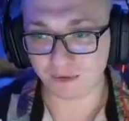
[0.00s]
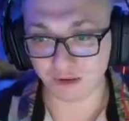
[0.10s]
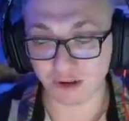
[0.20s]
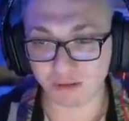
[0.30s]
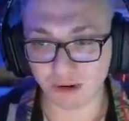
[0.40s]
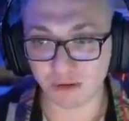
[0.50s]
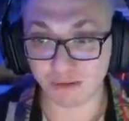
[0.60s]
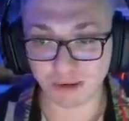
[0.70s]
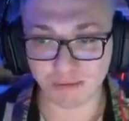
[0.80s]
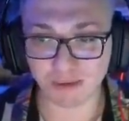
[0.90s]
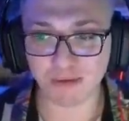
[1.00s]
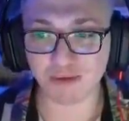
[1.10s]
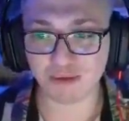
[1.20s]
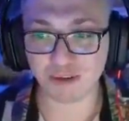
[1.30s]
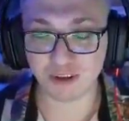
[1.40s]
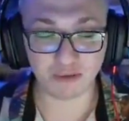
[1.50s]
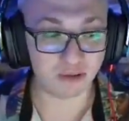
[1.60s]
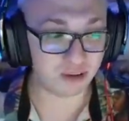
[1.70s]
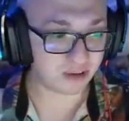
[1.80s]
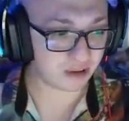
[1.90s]
No dobra, umyłem po prostu te
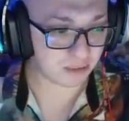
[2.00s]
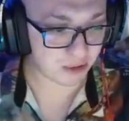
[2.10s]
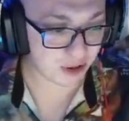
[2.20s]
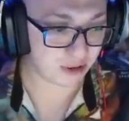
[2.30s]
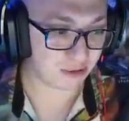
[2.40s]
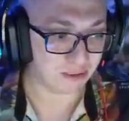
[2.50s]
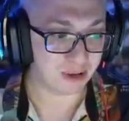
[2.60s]
dłoni i sobie poszedłem,